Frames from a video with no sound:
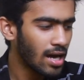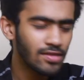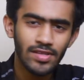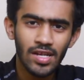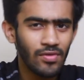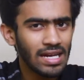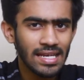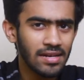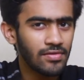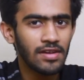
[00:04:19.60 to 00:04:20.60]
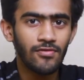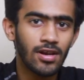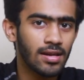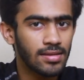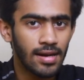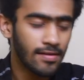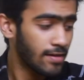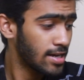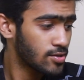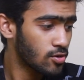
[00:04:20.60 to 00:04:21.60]
அது வந்து டுவெண்ட்டி அண்ட் டுவெண்ட்டி ஃபோர்னு இந்த ரெண்டு
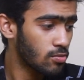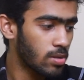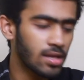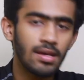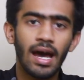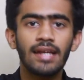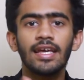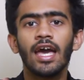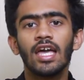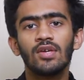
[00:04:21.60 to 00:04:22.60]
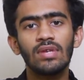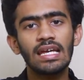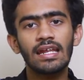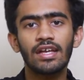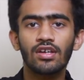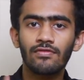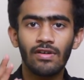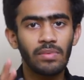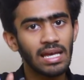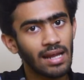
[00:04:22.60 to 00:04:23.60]
வேல்யூ ஸ்டோர் பண்ணுது அண்ட் யூனிக் ரேஞ்ச் ஆஃப்
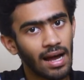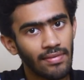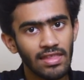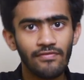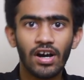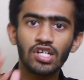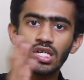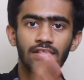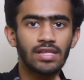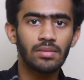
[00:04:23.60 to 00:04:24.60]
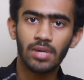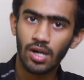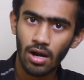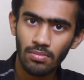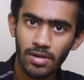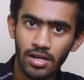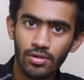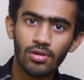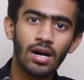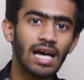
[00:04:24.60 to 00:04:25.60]
அப்படிங்கிற அந்த ஃபங்க்ஷன் வந்து நம்ம கால்
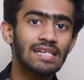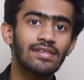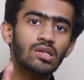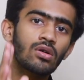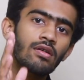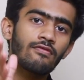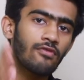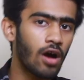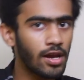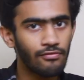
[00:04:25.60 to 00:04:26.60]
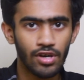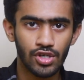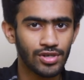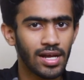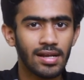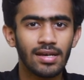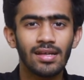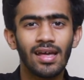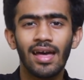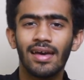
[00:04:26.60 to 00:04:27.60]
பண்ணிடுவோம் அது வந்து ஒரு வாய்ட் ஃபங்க்ஷனாக
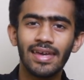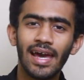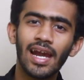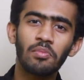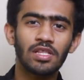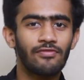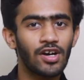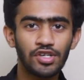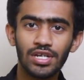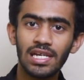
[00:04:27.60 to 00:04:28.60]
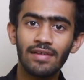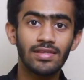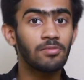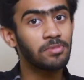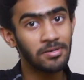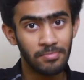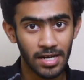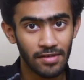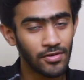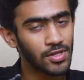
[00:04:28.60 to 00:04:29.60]
இருக்குது ஏன்னா நம்ம அந்த ஃபங்க்ஷன்லேயே வந்து பிரிண்ட்
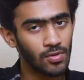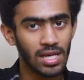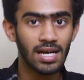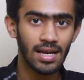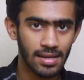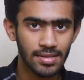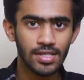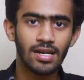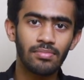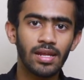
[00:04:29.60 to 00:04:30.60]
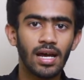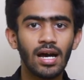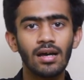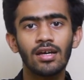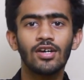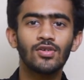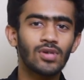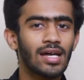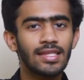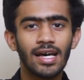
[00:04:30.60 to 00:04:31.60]
பண்ணிடுவோம் அது யூனிக்காக இருந்துச்சு அப்படின்னா
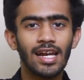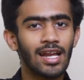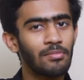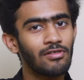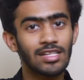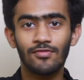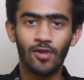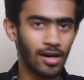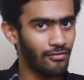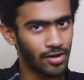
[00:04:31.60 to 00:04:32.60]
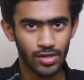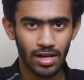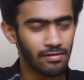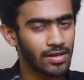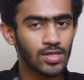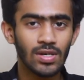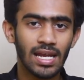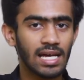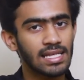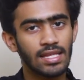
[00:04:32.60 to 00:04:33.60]
ஸோ அதனால நம்ம வந்து வாய்ட் ஃபங்க்ஷனாகவே வச்சோம்
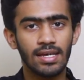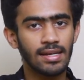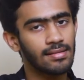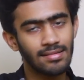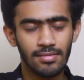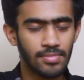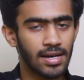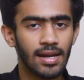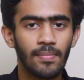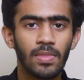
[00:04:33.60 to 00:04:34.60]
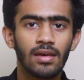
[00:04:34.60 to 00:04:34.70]
ஏன்னா அது எதையும் ரிட்டர்ன் பண்ணல